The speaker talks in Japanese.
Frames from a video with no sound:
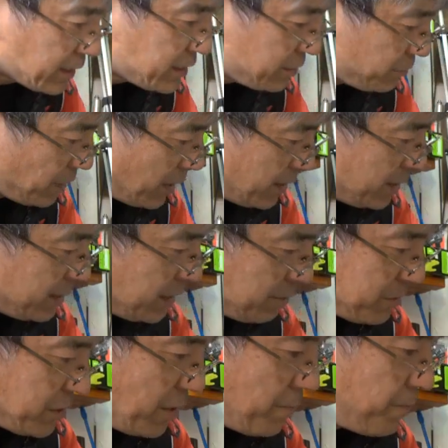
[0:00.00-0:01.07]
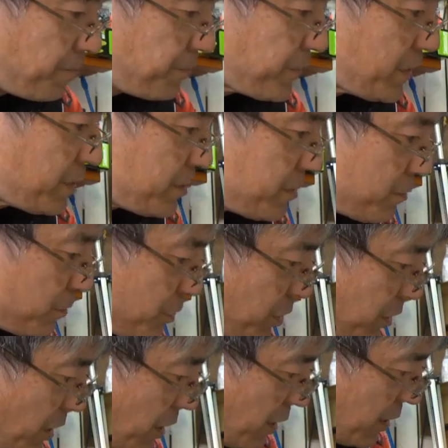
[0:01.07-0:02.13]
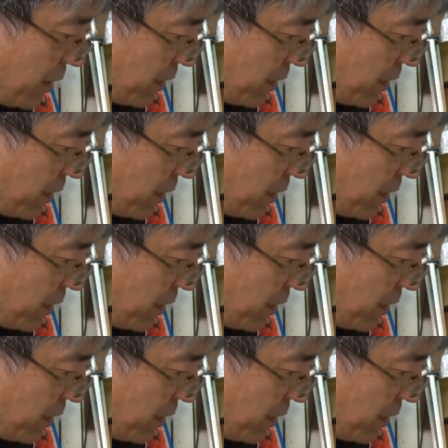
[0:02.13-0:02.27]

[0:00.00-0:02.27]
新しいのでやりましたそしたら